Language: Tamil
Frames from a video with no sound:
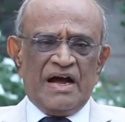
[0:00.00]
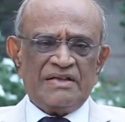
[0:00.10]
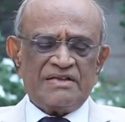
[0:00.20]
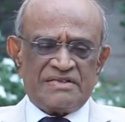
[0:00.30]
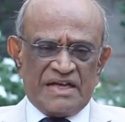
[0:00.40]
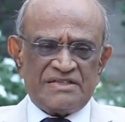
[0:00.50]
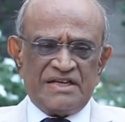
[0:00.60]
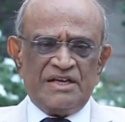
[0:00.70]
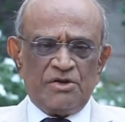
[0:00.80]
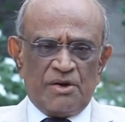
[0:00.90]
அந்த
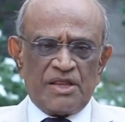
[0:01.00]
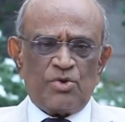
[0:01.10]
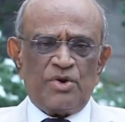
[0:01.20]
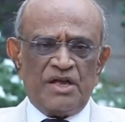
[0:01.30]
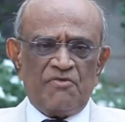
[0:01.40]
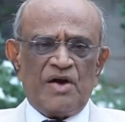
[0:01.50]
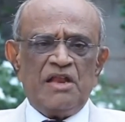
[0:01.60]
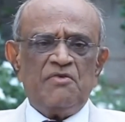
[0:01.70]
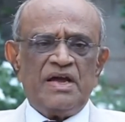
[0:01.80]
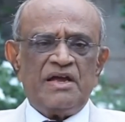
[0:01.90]
தசை அதனுடைய
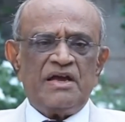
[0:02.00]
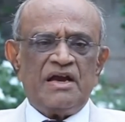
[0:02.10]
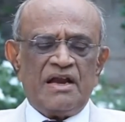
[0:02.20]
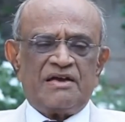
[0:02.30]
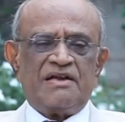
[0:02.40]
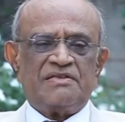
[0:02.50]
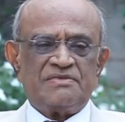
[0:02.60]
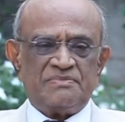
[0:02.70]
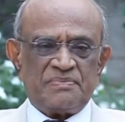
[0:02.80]
வலிவை இழக்கிறது